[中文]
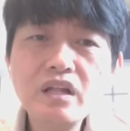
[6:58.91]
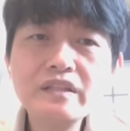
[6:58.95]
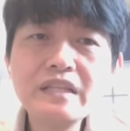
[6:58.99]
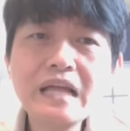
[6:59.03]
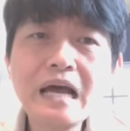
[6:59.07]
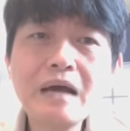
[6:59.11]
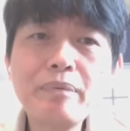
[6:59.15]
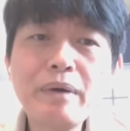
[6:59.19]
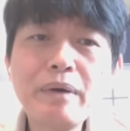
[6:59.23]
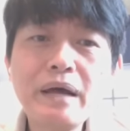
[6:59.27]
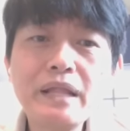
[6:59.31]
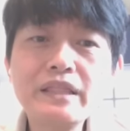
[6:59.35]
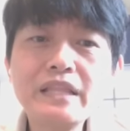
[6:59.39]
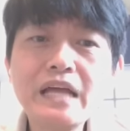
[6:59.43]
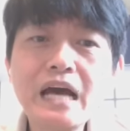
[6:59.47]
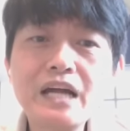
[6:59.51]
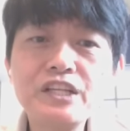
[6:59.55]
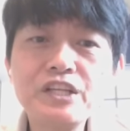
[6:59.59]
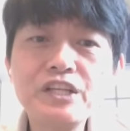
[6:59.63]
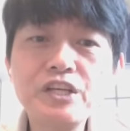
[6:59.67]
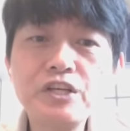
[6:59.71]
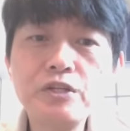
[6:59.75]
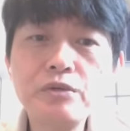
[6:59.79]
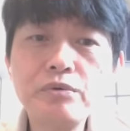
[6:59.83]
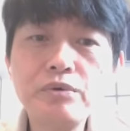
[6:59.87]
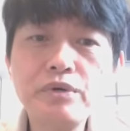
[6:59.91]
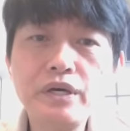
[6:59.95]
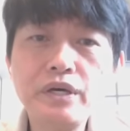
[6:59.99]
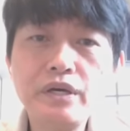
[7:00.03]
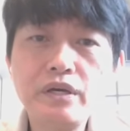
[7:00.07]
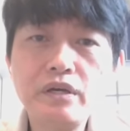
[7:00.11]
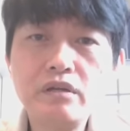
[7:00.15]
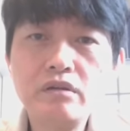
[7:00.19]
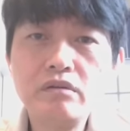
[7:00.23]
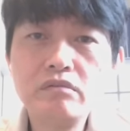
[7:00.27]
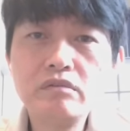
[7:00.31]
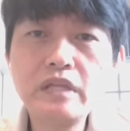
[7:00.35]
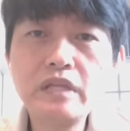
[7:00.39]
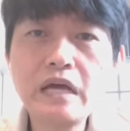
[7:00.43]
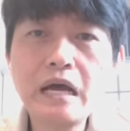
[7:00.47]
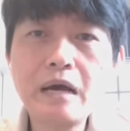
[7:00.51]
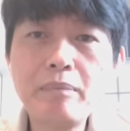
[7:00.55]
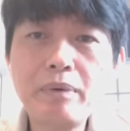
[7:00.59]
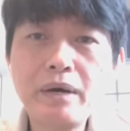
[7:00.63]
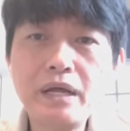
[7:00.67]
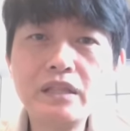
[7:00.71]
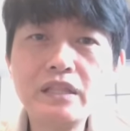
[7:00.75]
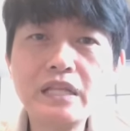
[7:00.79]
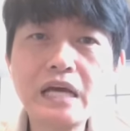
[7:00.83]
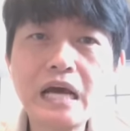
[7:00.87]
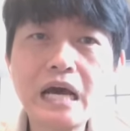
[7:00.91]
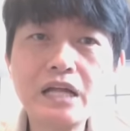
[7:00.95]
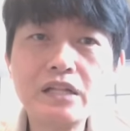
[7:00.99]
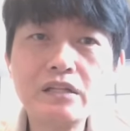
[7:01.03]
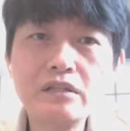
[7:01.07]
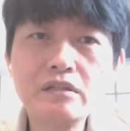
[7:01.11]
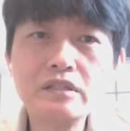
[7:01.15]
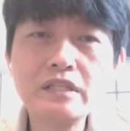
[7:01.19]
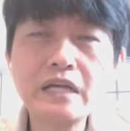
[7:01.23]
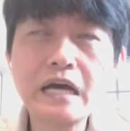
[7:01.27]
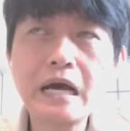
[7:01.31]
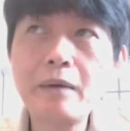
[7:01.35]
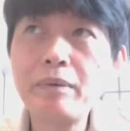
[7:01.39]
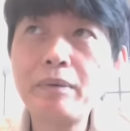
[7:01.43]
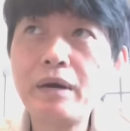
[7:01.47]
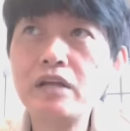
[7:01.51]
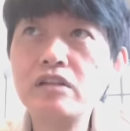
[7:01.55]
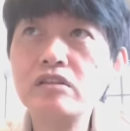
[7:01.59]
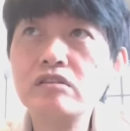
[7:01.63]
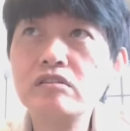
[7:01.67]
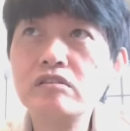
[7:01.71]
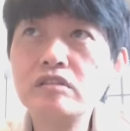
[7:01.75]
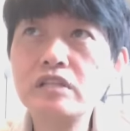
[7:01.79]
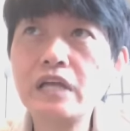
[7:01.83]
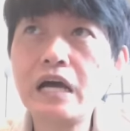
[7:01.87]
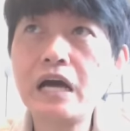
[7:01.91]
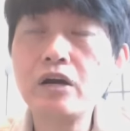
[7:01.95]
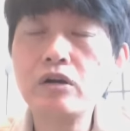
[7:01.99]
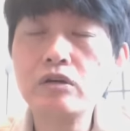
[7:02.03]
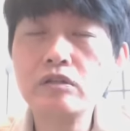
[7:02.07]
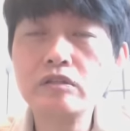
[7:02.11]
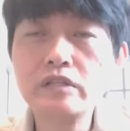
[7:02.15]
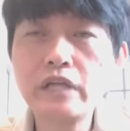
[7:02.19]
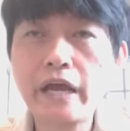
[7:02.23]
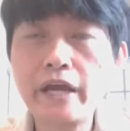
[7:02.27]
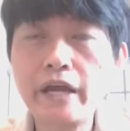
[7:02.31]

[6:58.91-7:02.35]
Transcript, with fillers: 大盘大跌，对不对？大盘大大盘大